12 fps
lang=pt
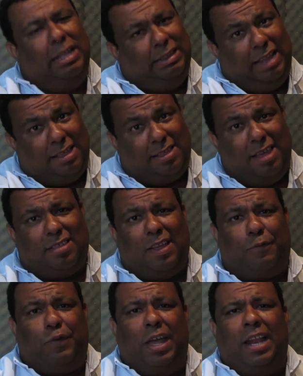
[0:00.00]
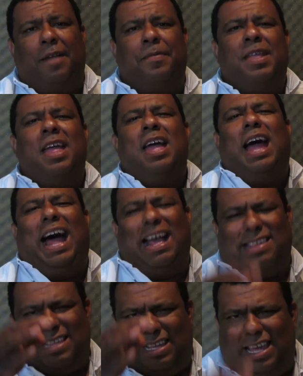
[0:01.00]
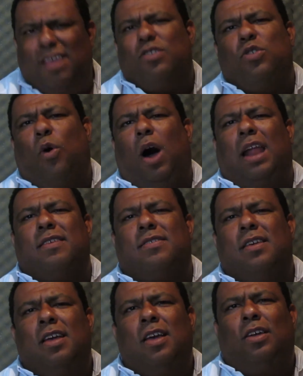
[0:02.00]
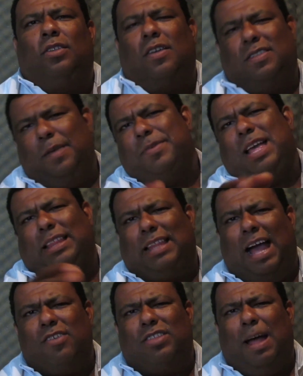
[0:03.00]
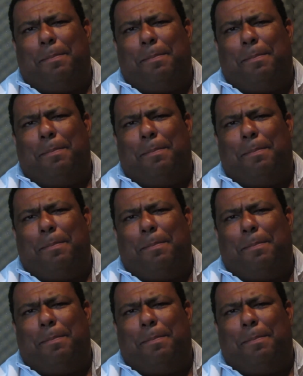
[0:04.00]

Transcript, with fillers: Na sexta-feira, às 15 horas, nós temos a tarde da